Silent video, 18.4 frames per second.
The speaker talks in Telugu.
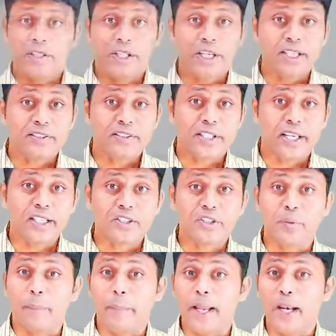షీ
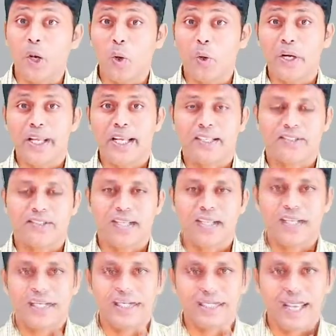సింగ్స్
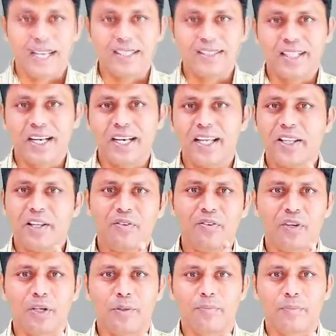మెలోడియస్లీ సింగ్స్ అనేది
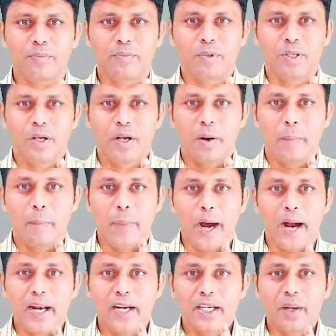వర్బ్
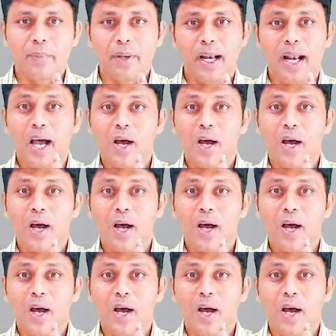పాడటం